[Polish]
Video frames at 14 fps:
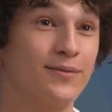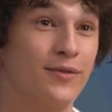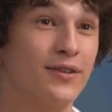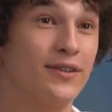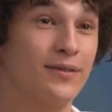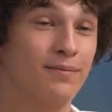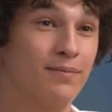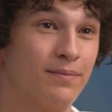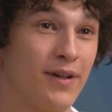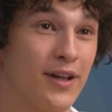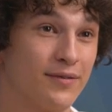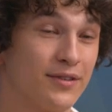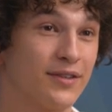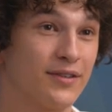moich
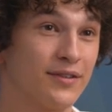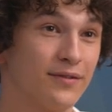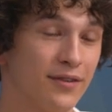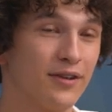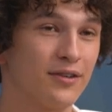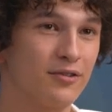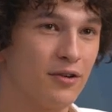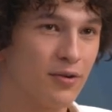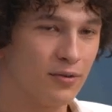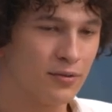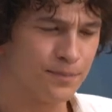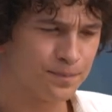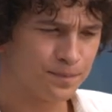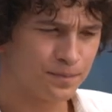pierwszych większych
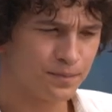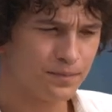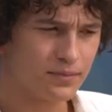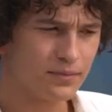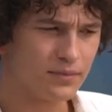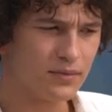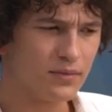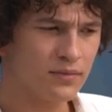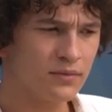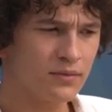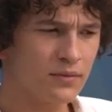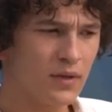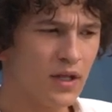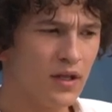ról.
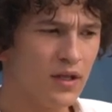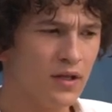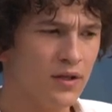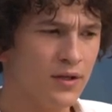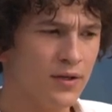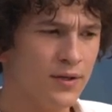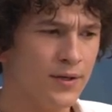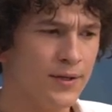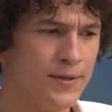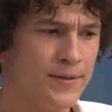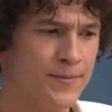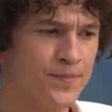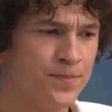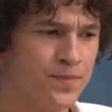I
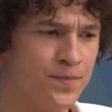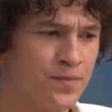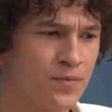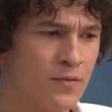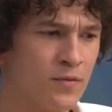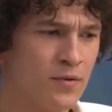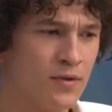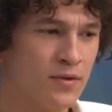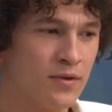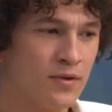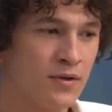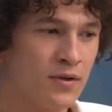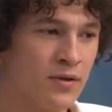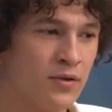
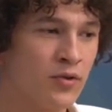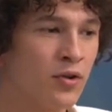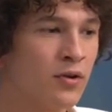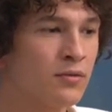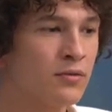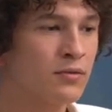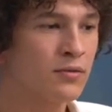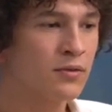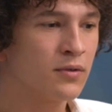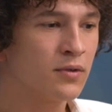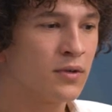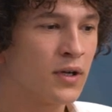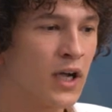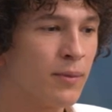no,
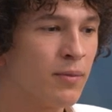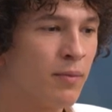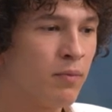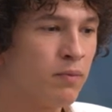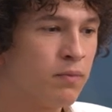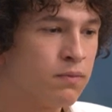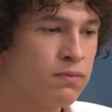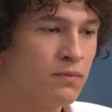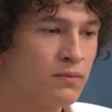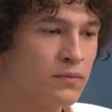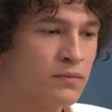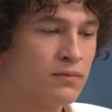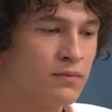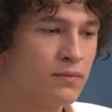chyba
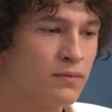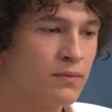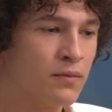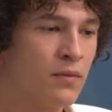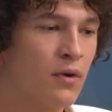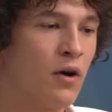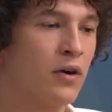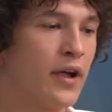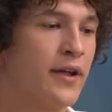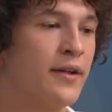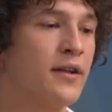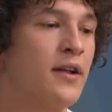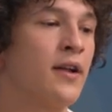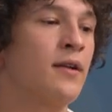okej.
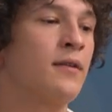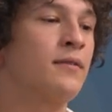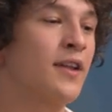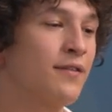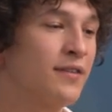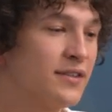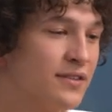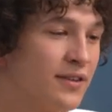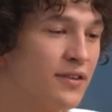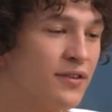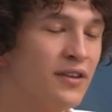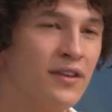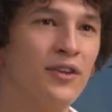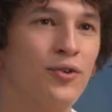Okay. Najważ... Naj,
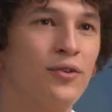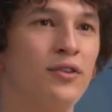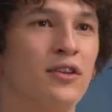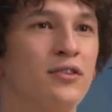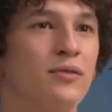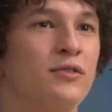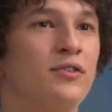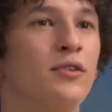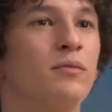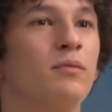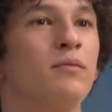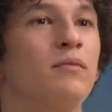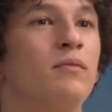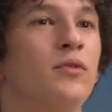naj, najtrudniejszą
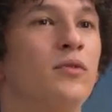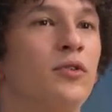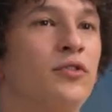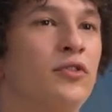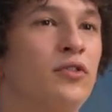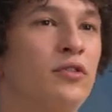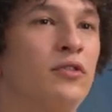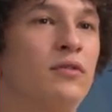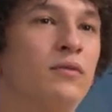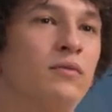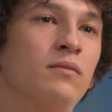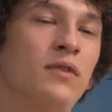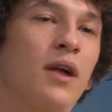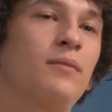rzeczą było
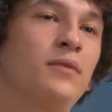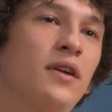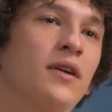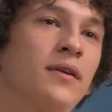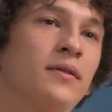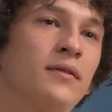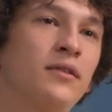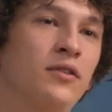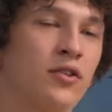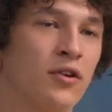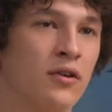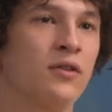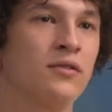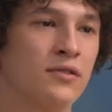dla mnie
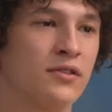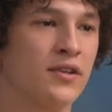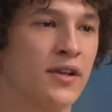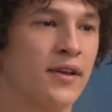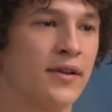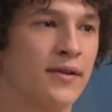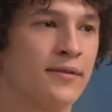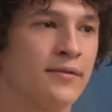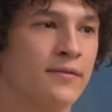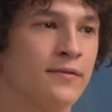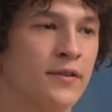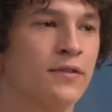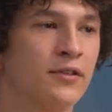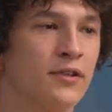to, że
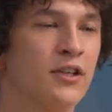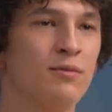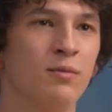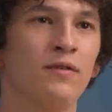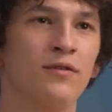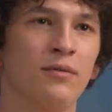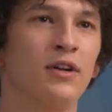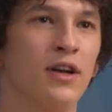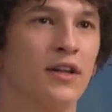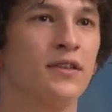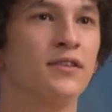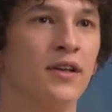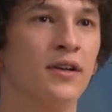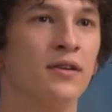wytworzyliśmy pewną
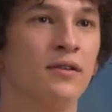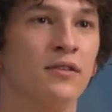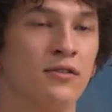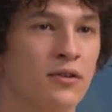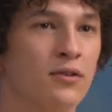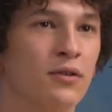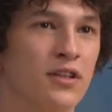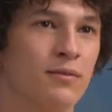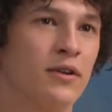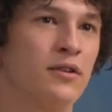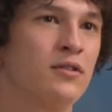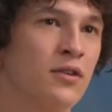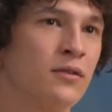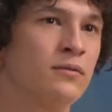relację, szczególnie z
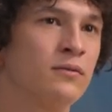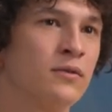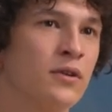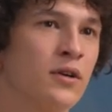Marysią,